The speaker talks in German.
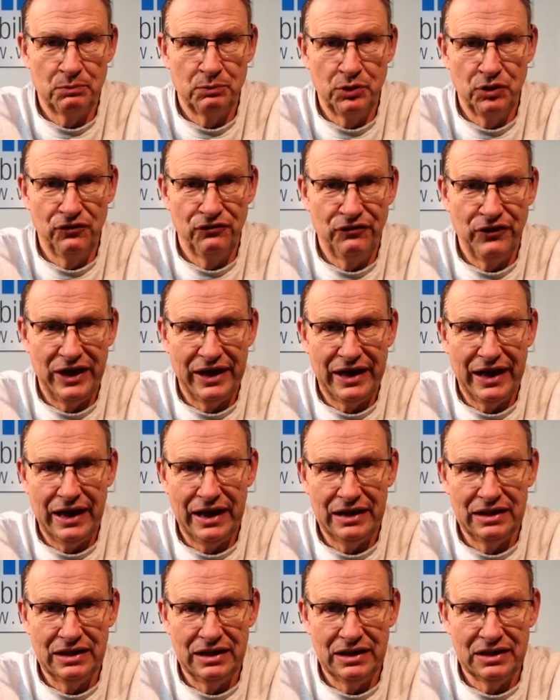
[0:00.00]
Buffet
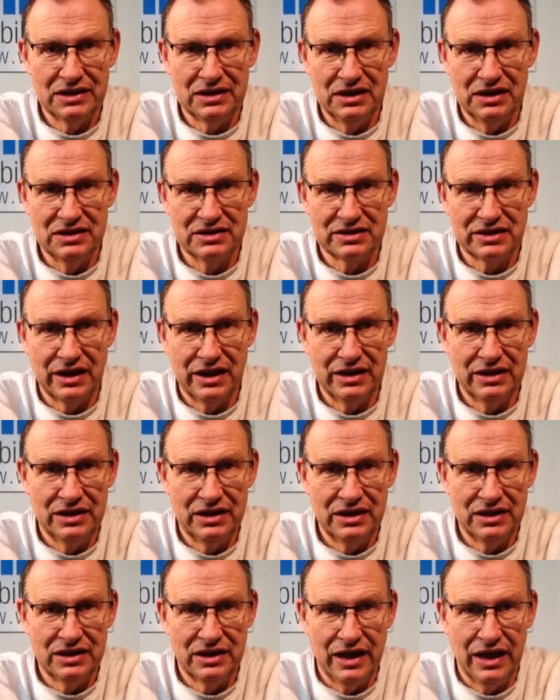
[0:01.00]
geht nicht, dies geht nicht,